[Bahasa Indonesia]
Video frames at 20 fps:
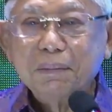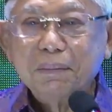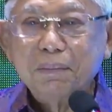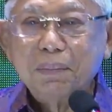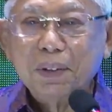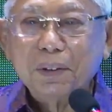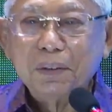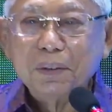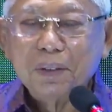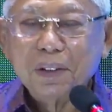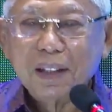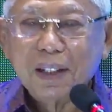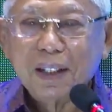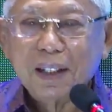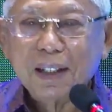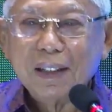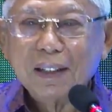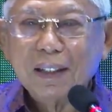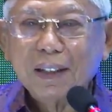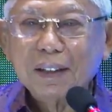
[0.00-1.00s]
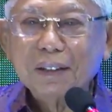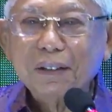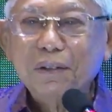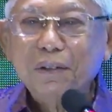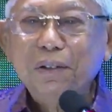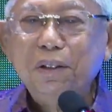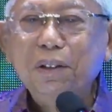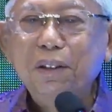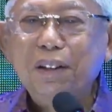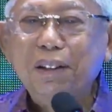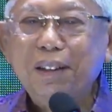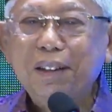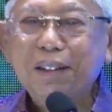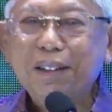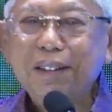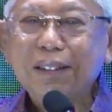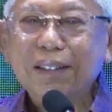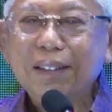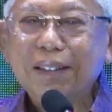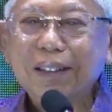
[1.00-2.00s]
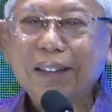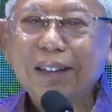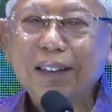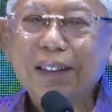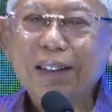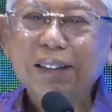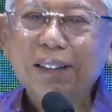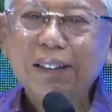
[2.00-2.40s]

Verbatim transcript: pengusaha yang jujur ya.